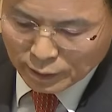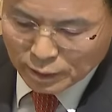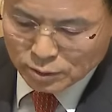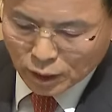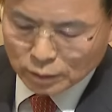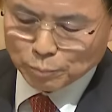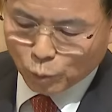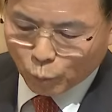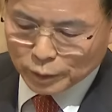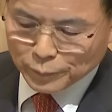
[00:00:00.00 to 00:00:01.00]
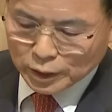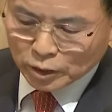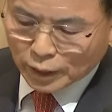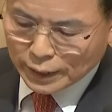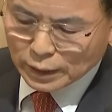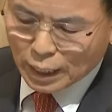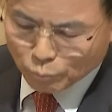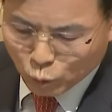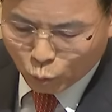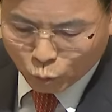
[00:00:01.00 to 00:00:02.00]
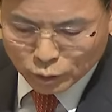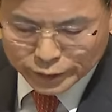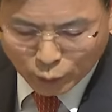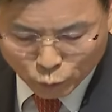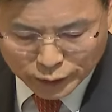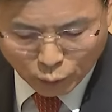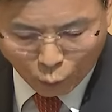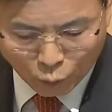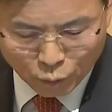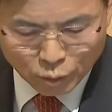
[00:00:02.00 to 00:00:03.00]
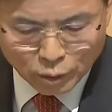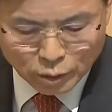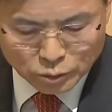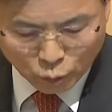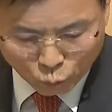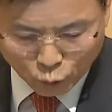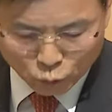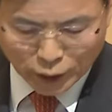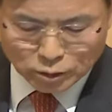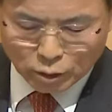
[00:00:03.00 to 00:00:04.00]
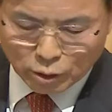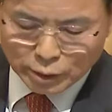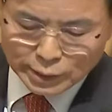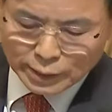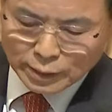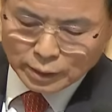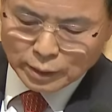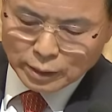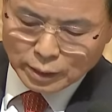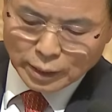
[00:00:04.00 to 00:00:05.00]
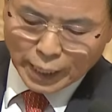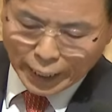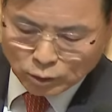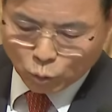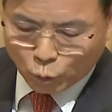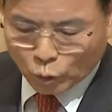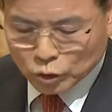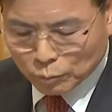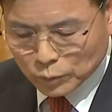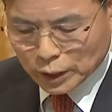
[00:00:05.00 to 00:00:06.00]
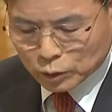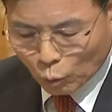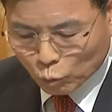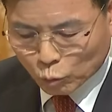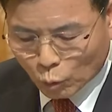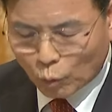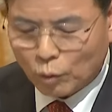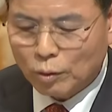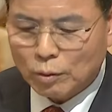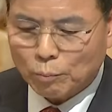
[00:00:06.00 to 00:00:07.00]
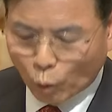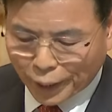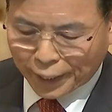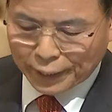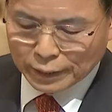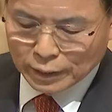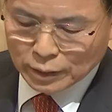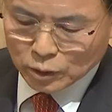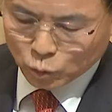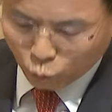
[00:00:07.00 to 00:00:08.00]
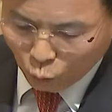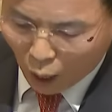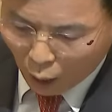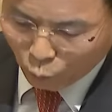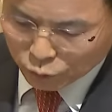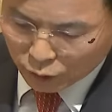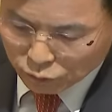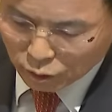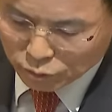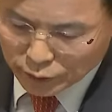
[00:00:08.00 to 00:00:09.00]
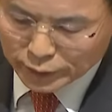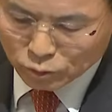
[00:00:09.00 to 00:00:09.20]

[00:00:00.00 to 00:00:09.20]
本当に大変な思いで天の父母様に許しを請い桃源条件を立てて宣教師を摂理の祖